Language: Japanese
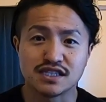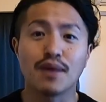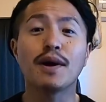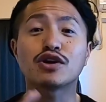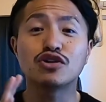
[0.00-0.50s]

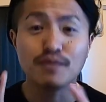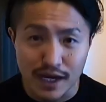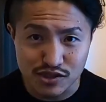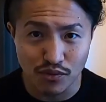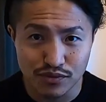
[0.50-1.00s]
砂漠
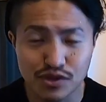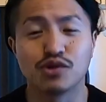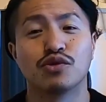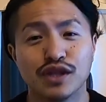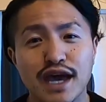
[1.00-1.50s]
マラソンって
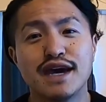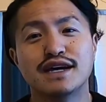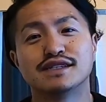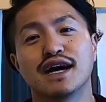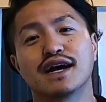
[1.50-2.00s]
いうのにね、
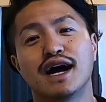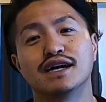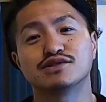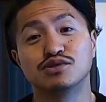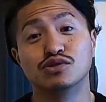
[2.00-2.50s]
参
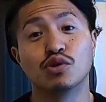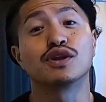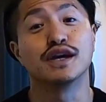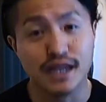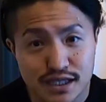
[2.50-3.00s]
加する予
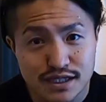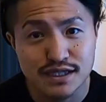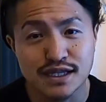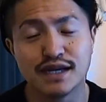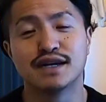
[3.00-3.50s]
定です。